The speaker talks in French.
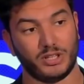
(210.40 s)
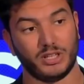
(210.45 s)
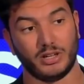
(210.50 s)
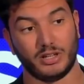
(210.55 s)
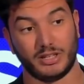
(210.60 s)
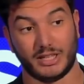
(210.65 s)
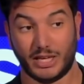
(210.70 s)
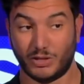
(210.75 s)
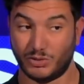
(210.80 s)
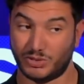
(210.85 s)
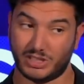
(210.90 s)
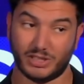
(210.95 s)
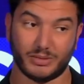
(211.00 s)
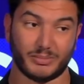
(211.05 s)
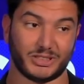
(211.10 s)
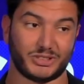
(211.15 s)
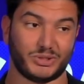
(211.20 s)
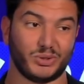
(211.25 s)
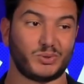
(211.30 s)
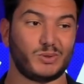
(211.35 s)
euh, il y a aussi un
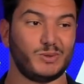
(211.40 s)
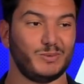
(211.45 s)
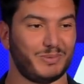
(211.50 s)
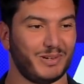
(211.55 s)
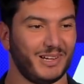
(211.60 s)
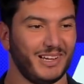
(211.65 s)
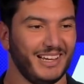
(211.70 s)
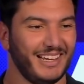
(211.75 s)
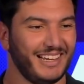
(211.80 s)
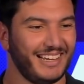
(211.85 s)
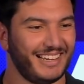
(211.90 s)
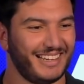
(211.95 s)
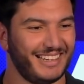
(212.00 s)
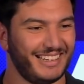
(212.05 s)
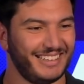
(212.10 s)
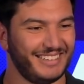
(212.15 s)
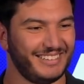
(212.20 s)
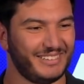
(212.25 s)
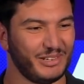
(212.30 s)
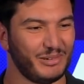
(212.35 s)
match de coupe
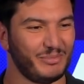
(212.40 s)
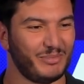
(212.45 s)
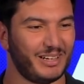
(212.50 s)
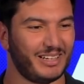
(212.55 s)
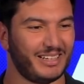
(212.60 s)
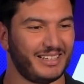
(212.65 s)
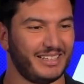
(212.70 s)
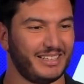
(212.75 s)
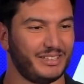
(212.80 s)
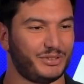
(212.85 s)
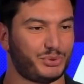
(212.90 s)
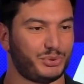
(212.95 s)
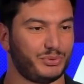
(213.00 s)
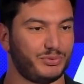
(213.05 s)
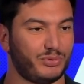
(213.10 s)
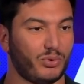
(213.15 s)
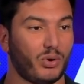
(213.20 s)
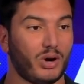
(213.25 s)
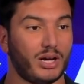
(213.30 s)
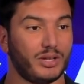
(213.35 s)
demain et tu
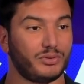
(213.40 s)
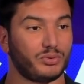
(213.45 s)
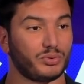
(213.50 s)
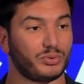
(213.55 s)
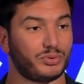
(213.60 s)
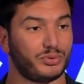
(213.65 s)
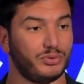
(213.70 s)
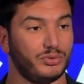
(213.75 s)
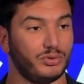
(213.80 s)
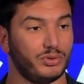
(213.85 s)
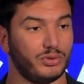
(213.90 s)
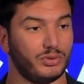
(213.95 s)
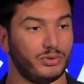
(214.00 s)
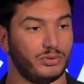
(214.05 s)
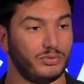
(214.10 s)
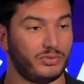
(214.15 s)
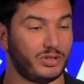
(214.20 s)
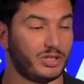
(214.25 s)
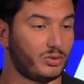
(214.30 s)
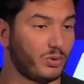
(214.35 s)
vois donc une,
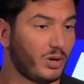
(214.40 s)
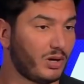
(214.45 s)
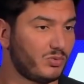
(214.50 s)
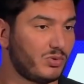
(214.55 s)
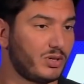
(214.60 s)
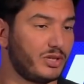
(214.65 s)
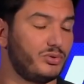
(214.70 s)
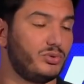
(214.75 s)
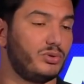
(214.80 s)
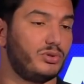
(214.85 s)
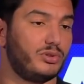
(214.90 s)
victoire ou un nul de